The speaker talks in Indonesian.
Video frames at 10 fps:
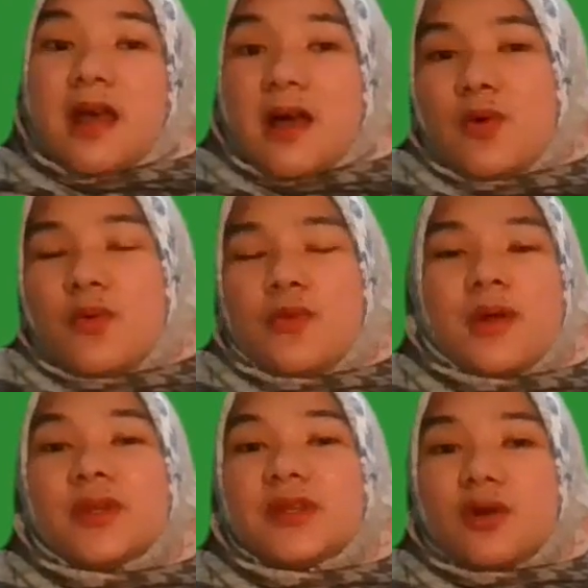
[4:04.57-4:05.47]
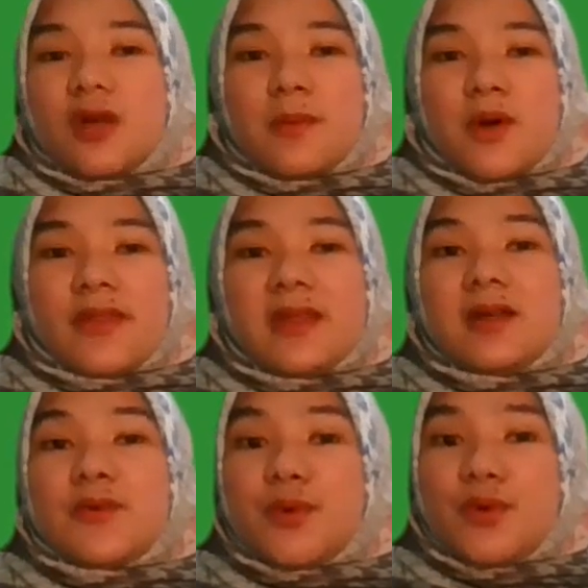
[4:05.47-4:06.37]
Now, when we talk about
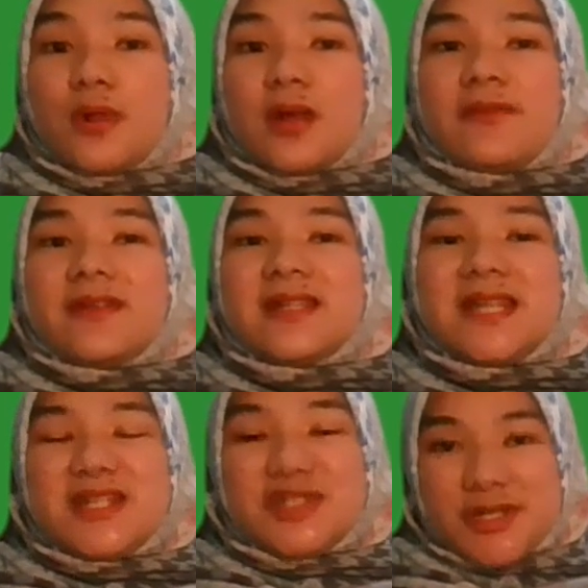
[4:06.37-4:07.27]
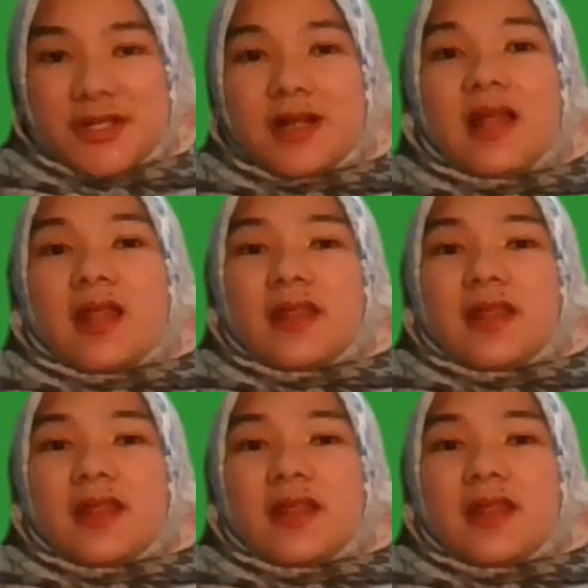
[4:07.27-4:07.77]
the rule of the nature,